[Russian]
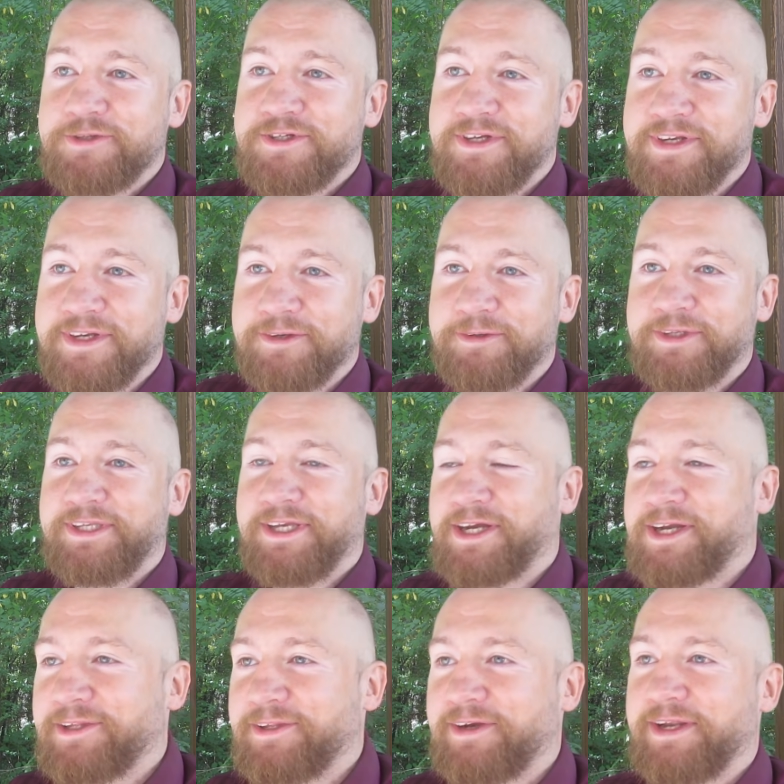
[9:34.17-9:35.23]
ушли. Вот тех,
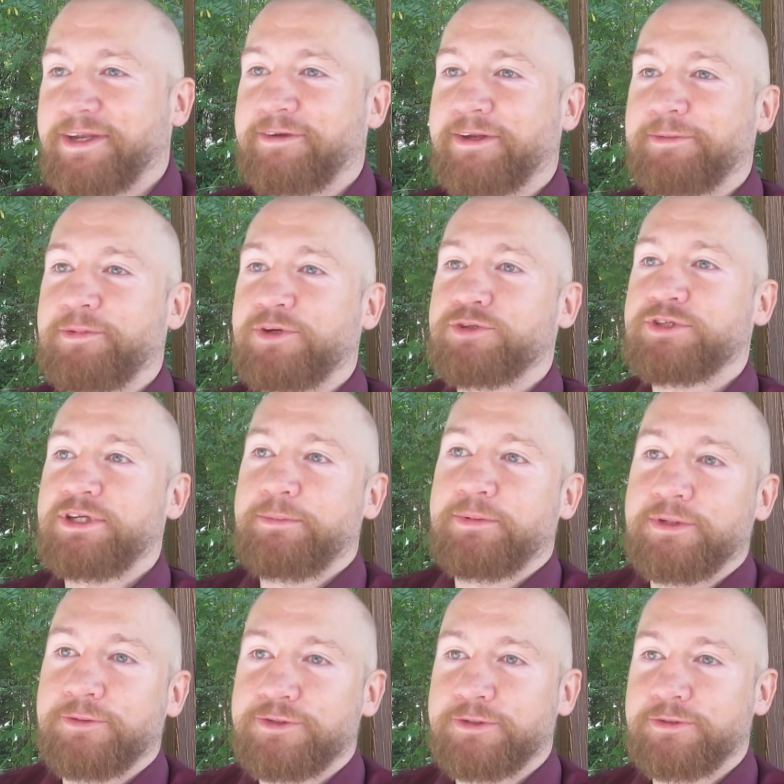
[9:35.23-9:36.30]
которые они говорят, мы ушли,
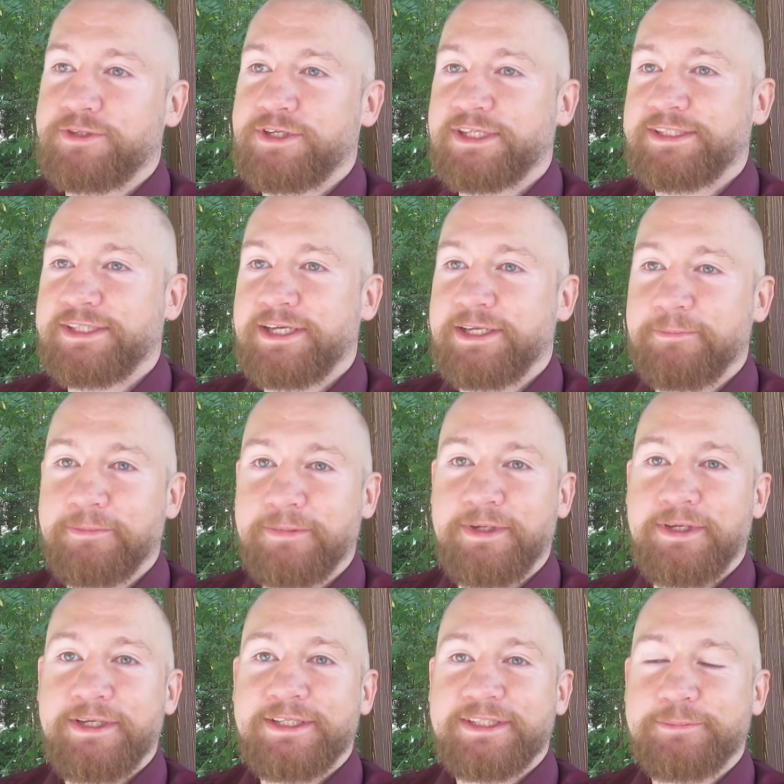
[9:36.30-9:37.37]
потому что ну, сейчас сядем.
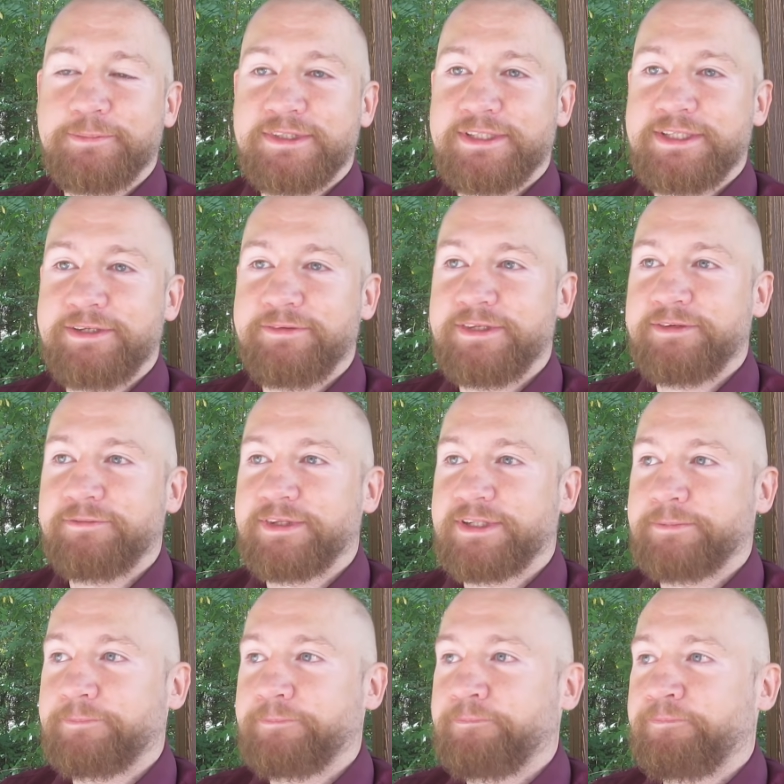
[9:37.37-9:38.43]
Смысла не видим в
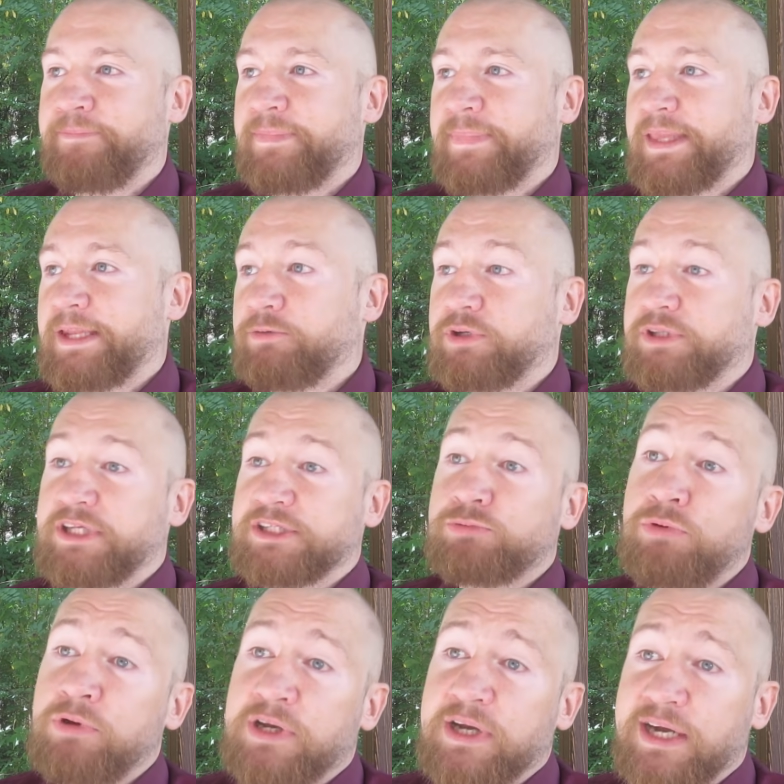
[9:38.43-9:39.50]
этом. Вот.
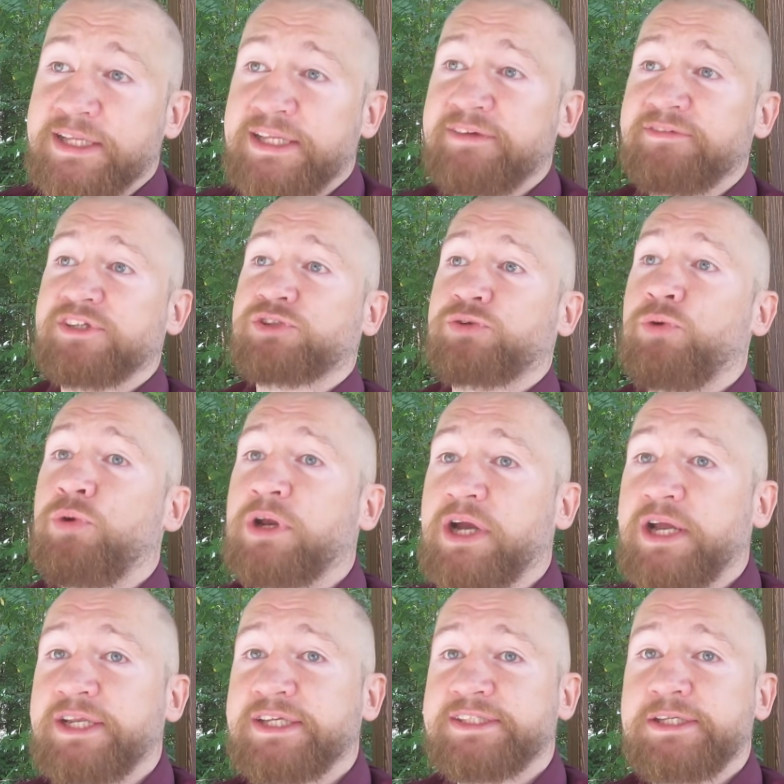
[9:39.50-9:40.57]
Насколько активно,
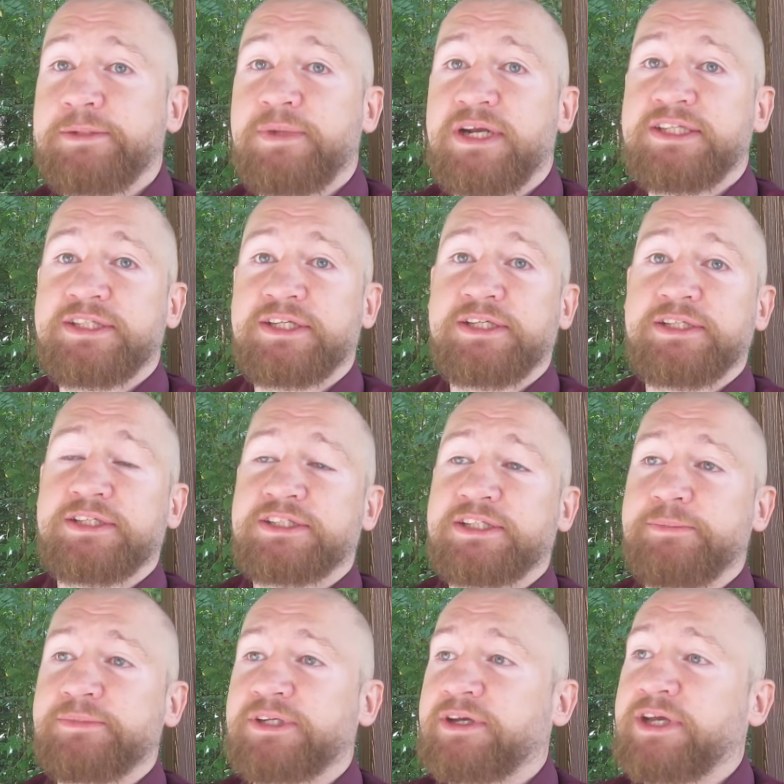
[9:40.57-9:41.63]
сколько они занимались
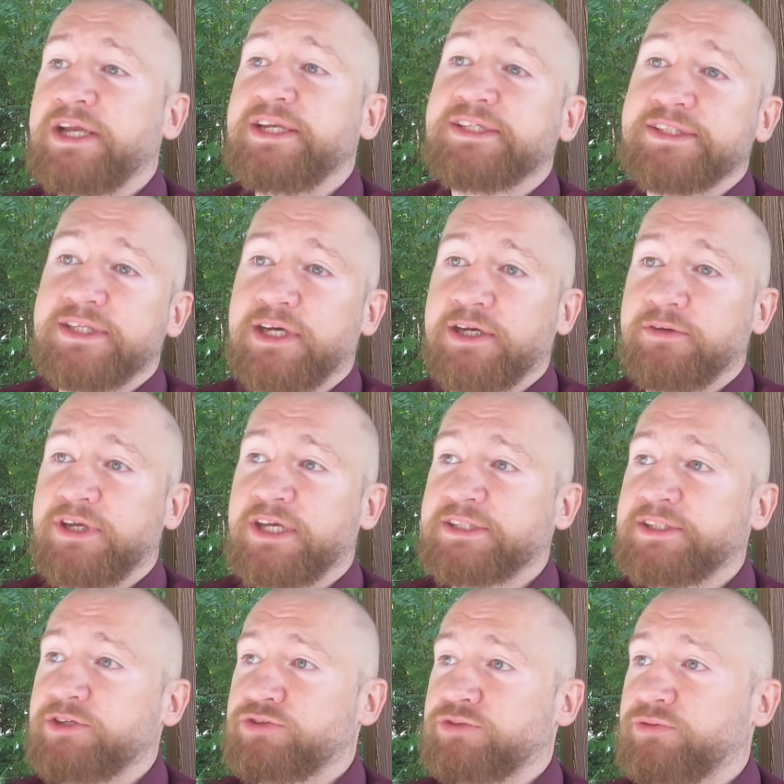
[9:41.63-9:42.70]
рейдерским заводом, я не знаю. Я
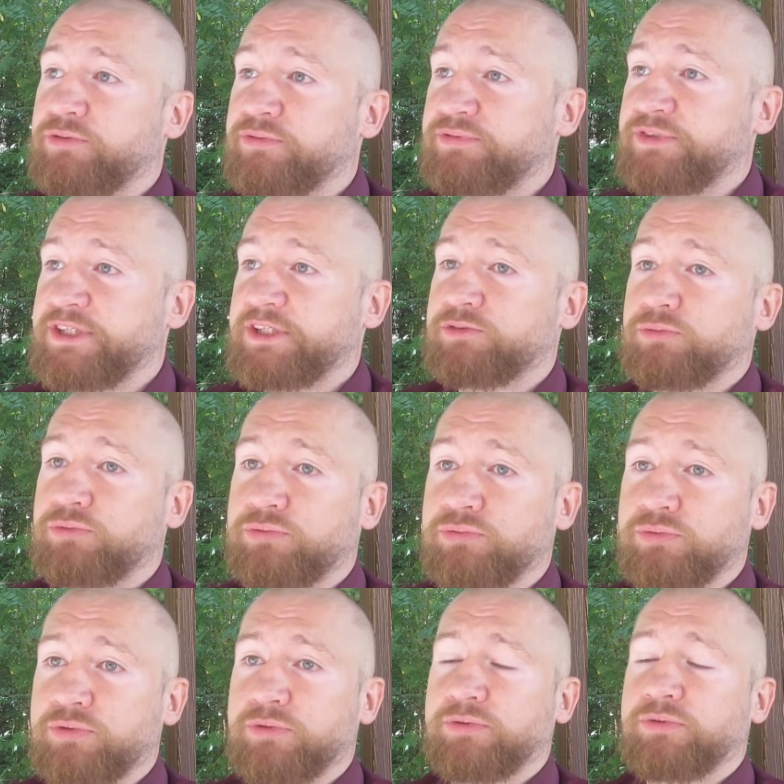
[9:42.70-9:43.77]
знаю, что все
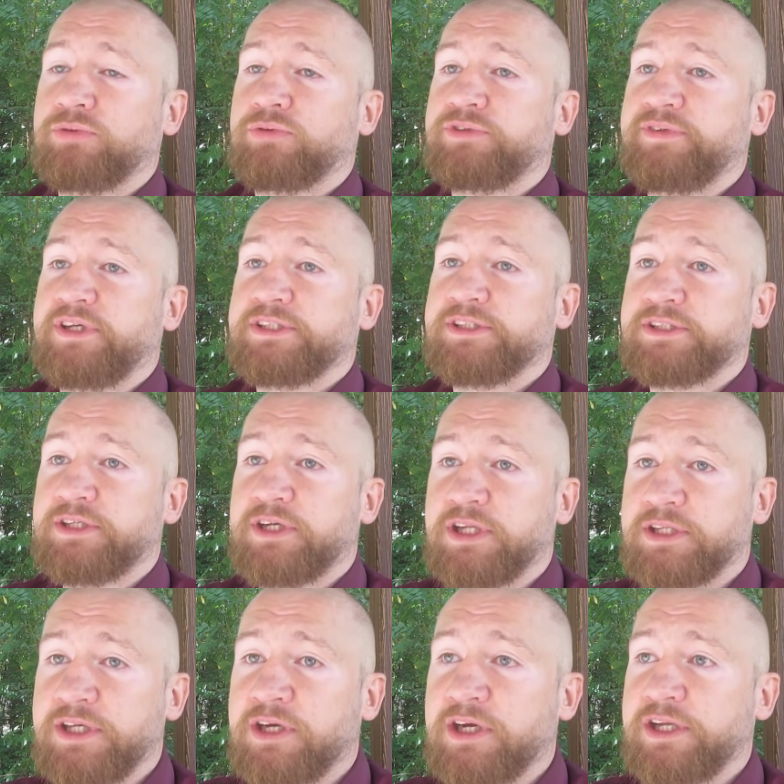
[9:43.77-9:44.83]
структуры, связанные с
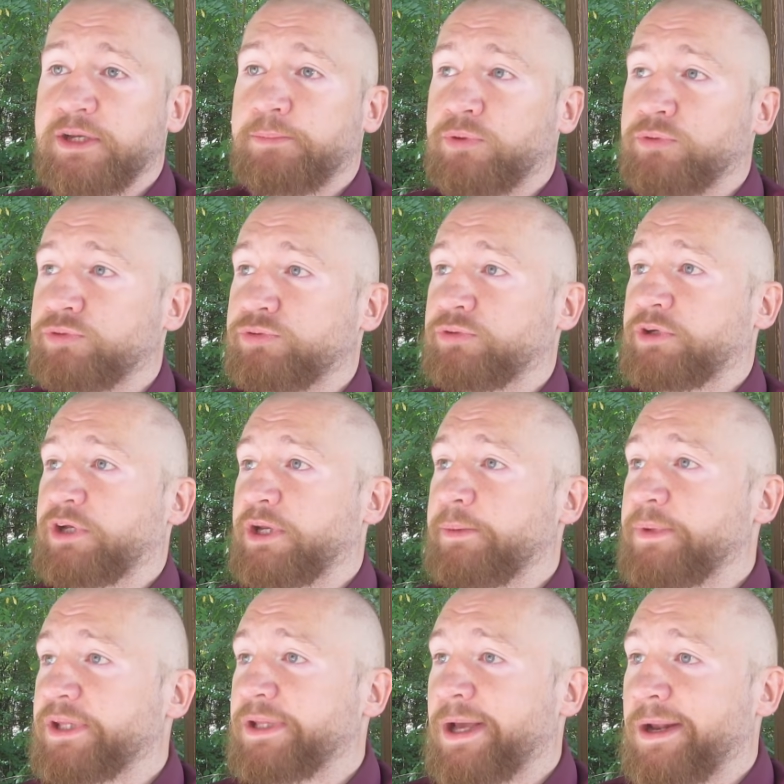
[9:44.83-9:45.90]
Коротких, они полностью
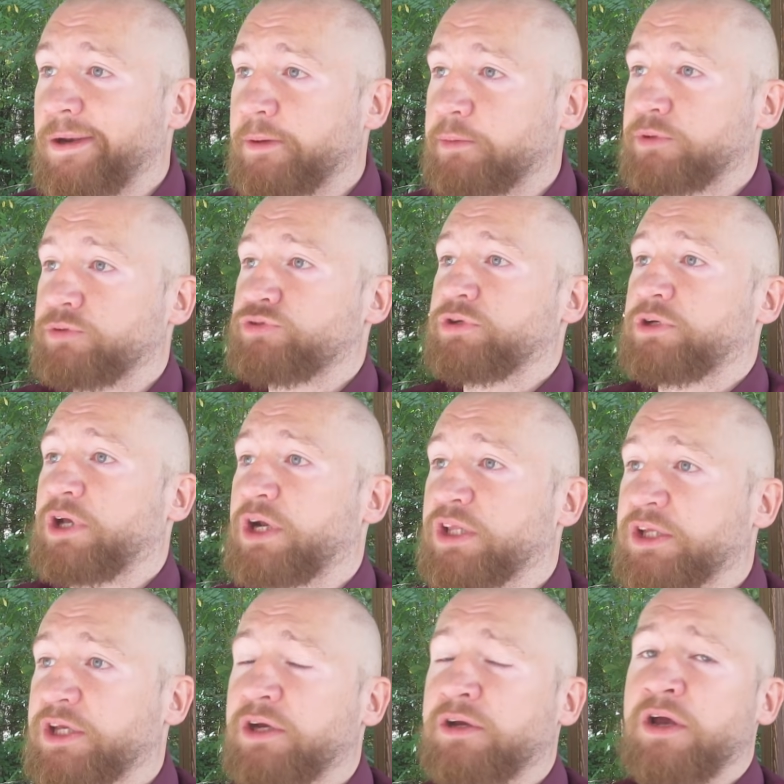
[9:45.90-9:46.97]
криминальные, потому что
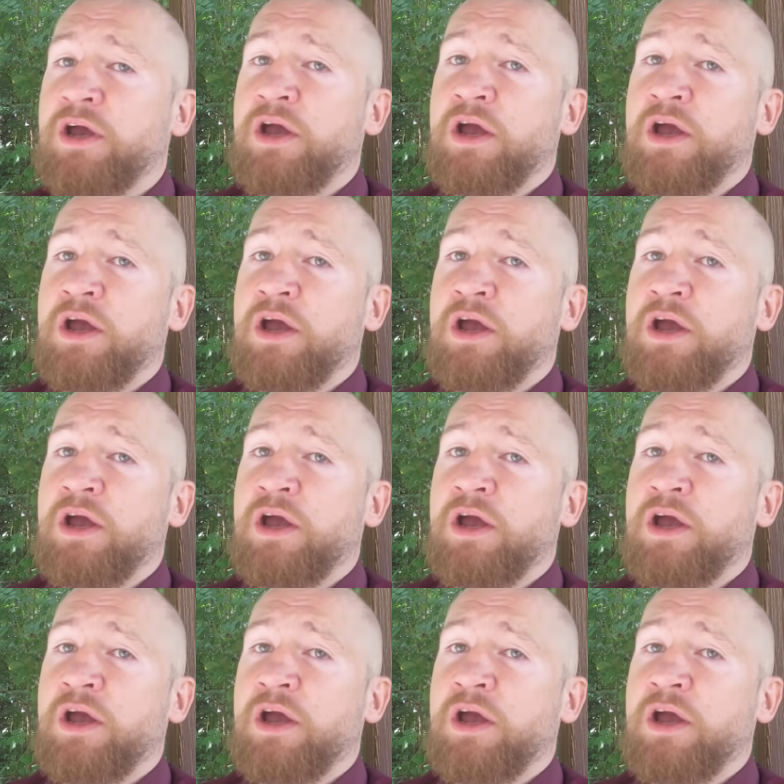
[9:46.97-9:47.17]
Коротких